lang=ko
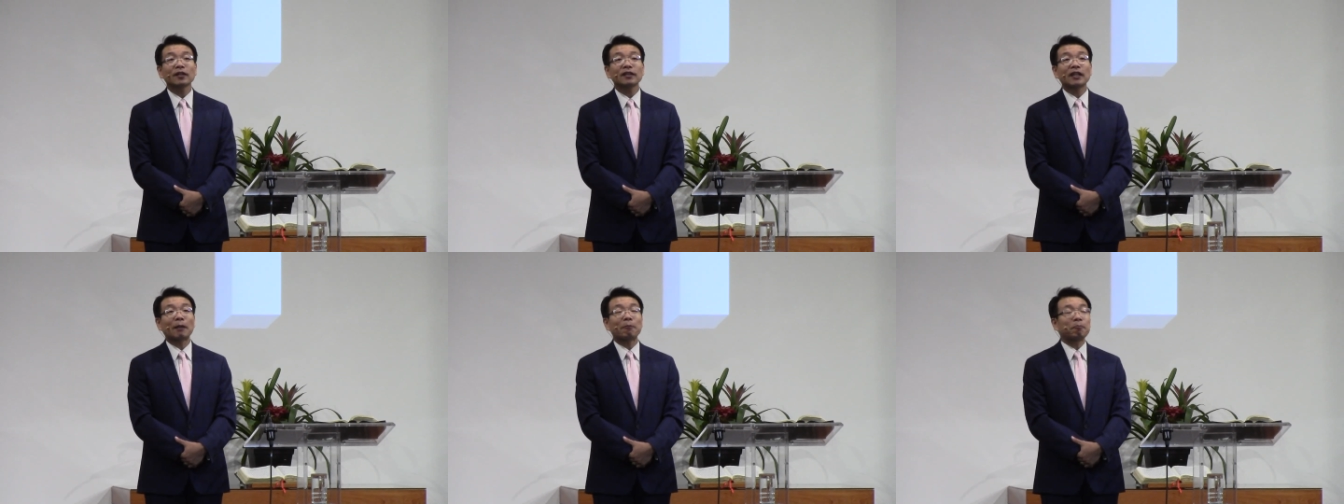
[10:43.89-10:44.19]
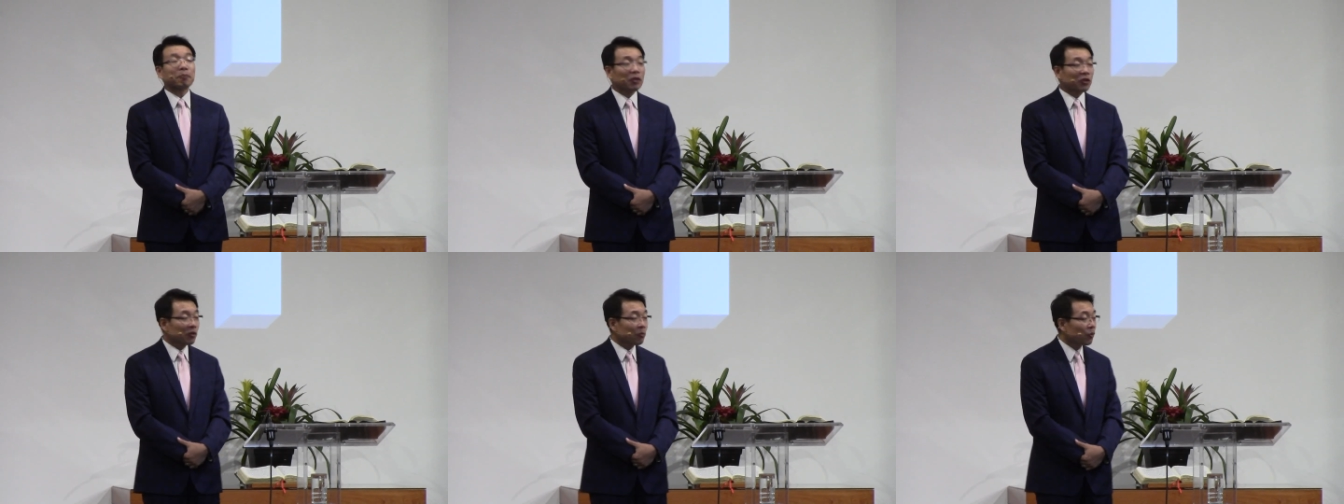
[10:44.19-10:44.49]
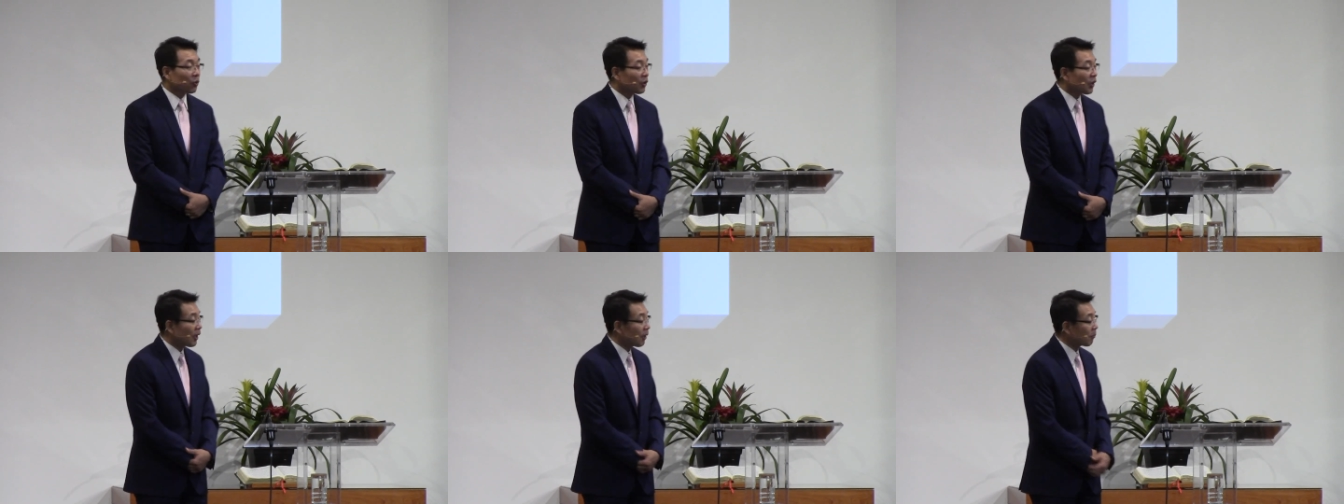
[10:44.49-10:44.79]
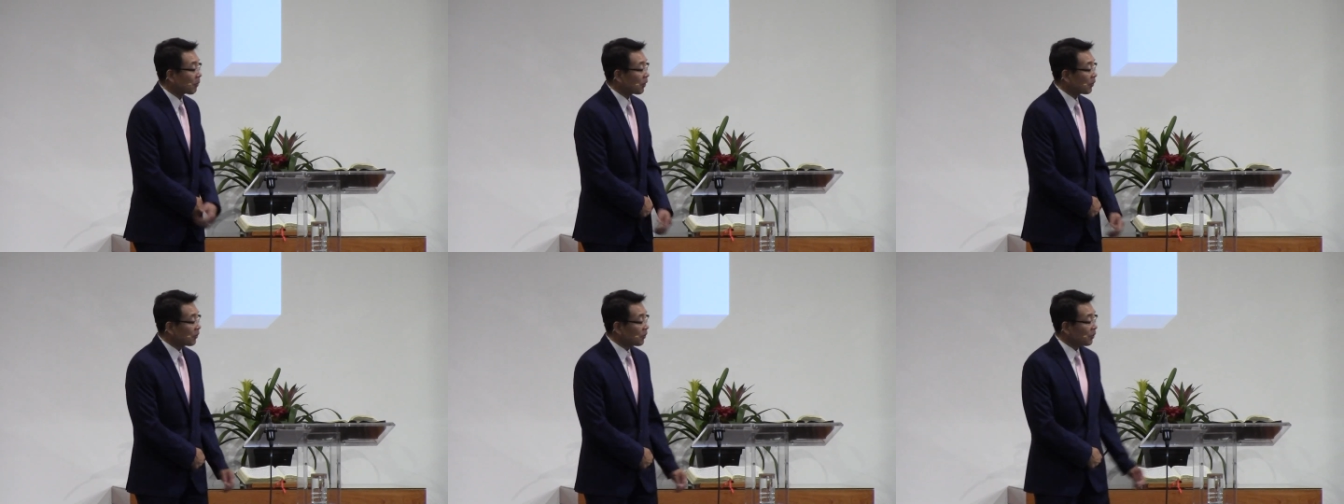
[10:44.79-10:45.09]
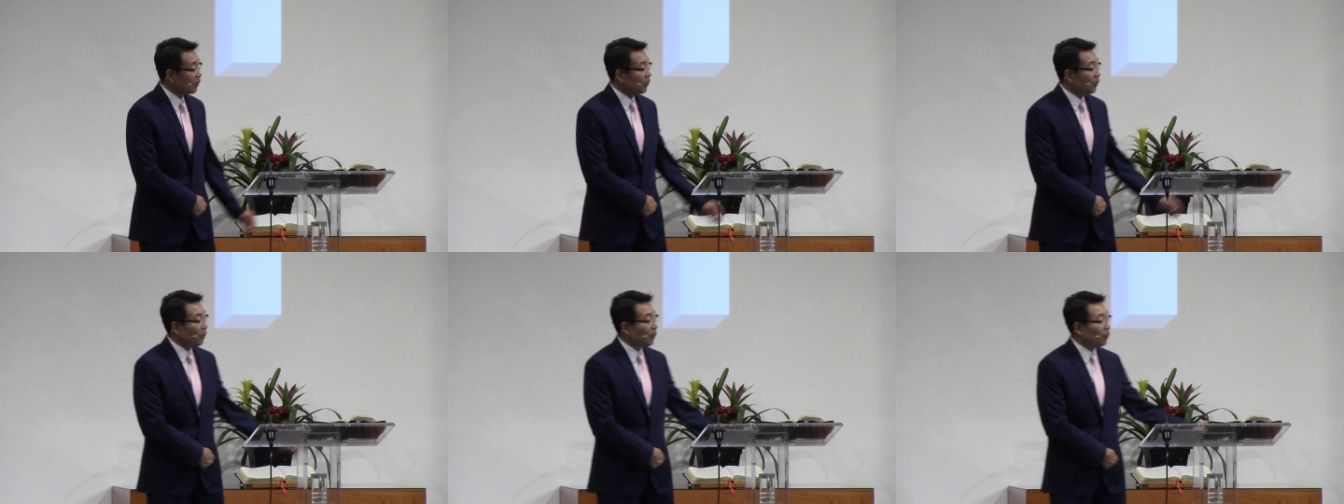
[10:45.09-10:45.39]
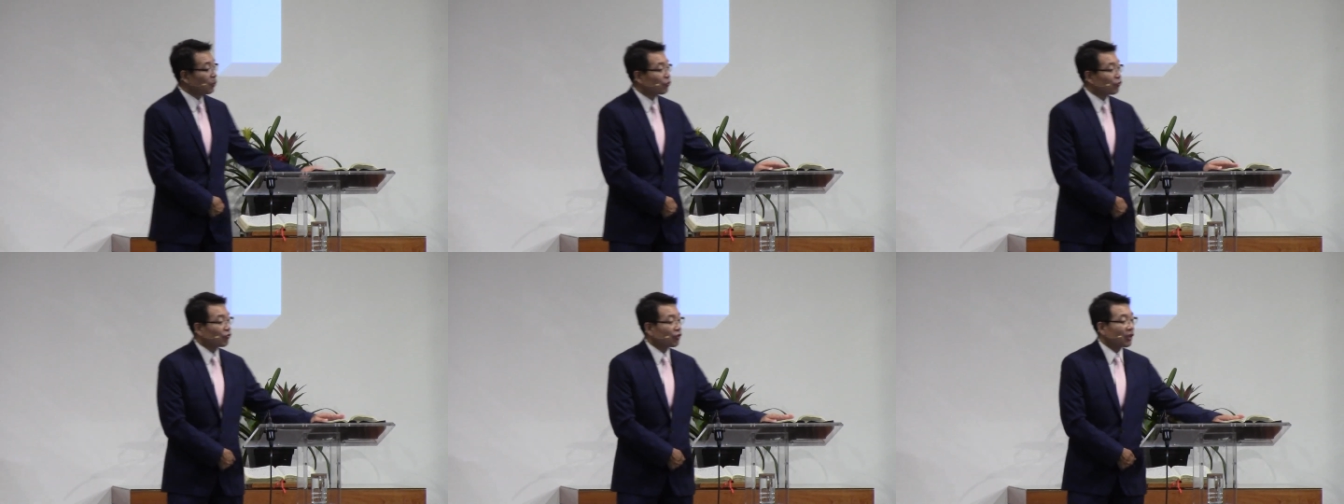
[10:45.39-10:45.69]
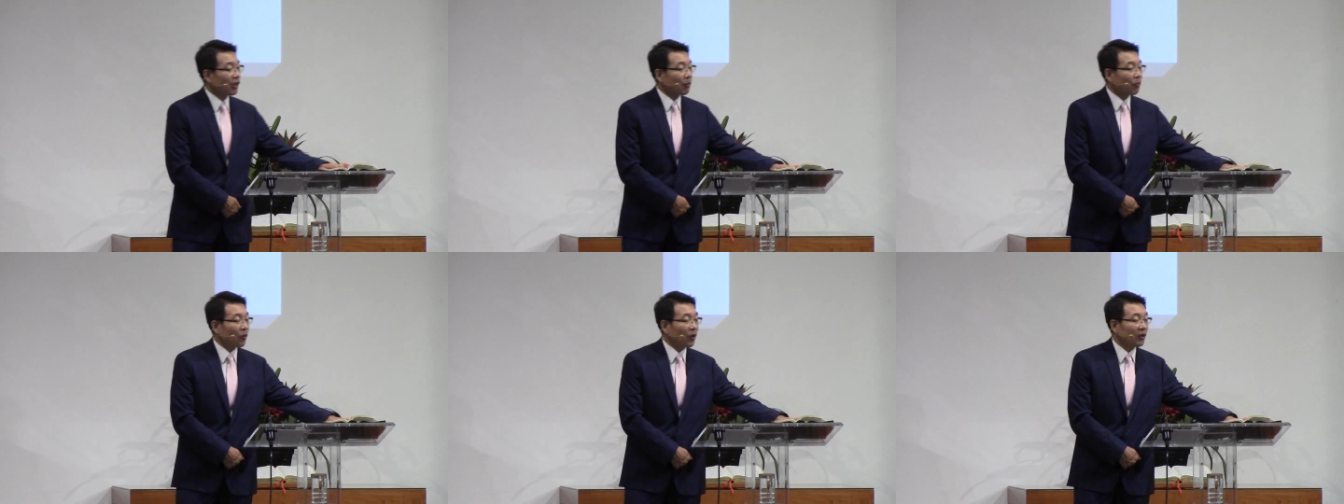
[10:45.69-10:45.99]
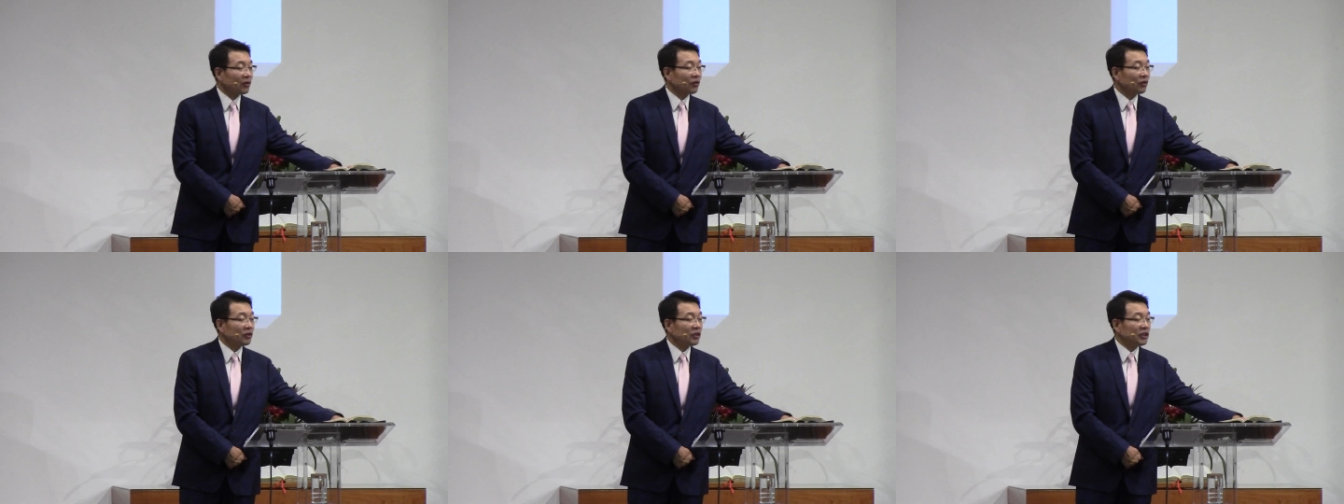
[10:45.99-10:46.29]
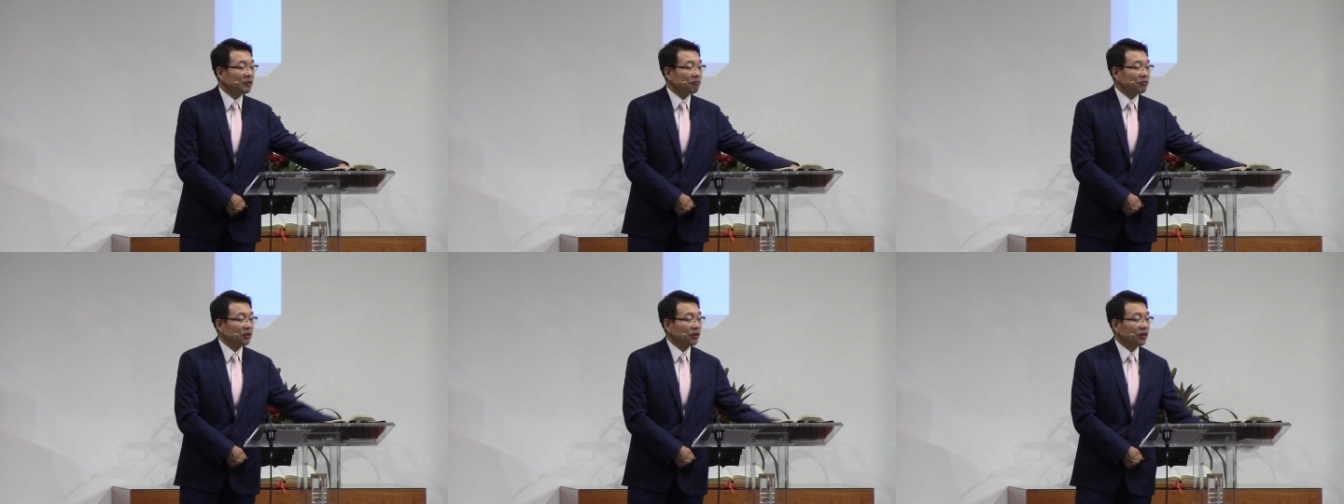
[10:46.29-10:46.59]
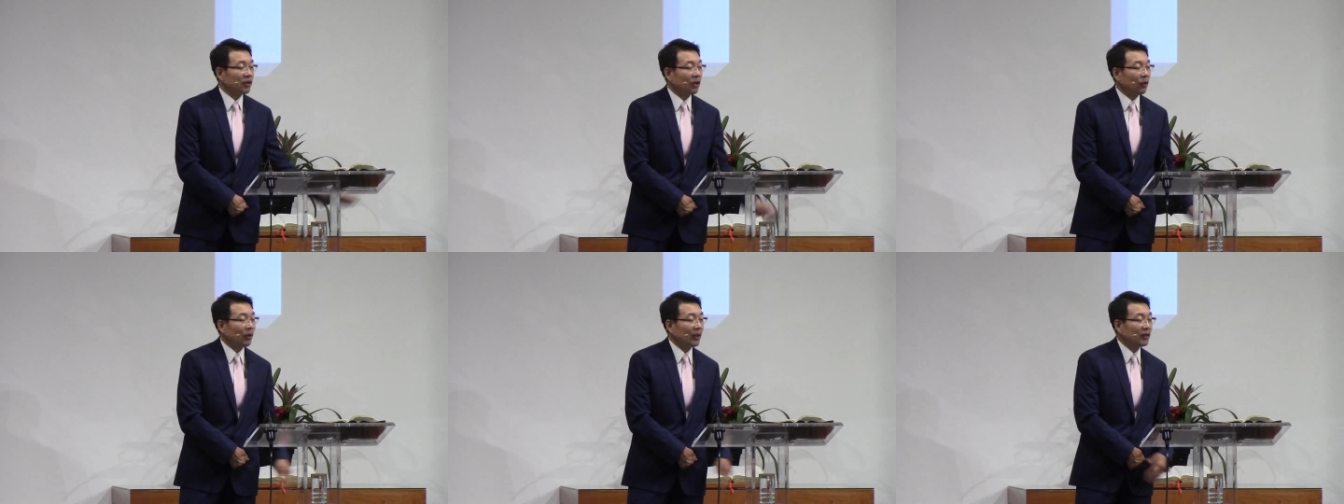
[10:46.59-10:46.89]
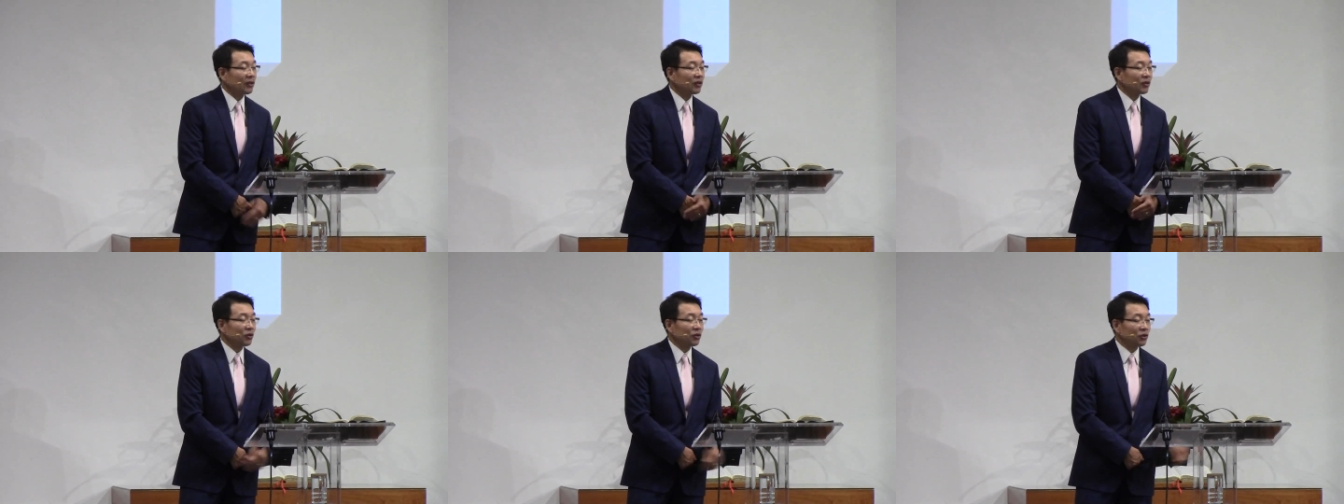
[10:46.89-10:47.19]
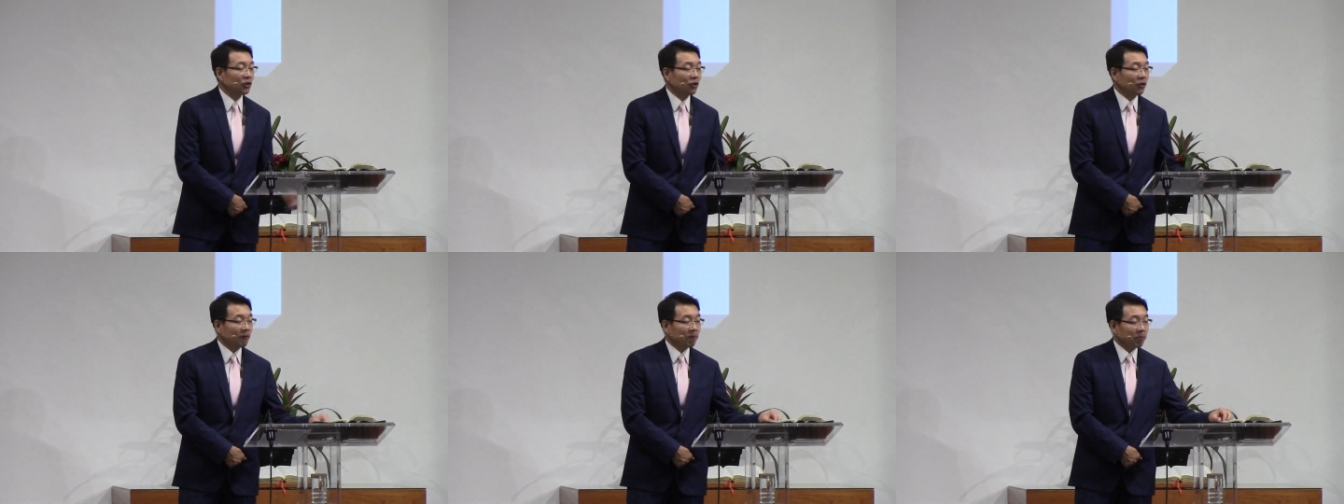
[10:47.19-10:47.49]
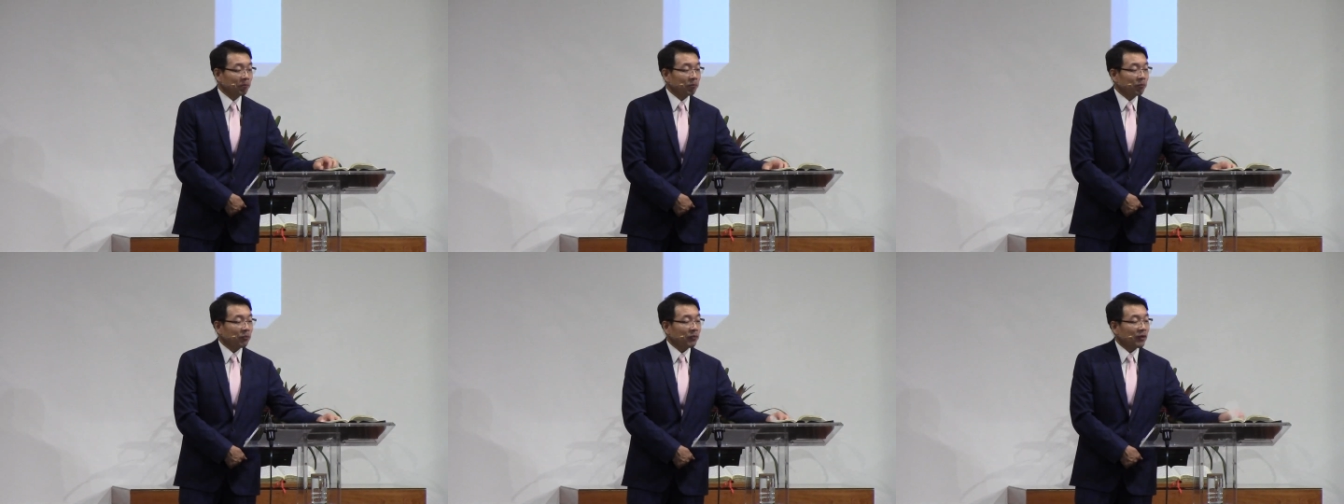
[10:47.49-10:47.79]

답변이 뭐냐하면 오늘 우리가 보았던 20절에 나와 있는 것처럼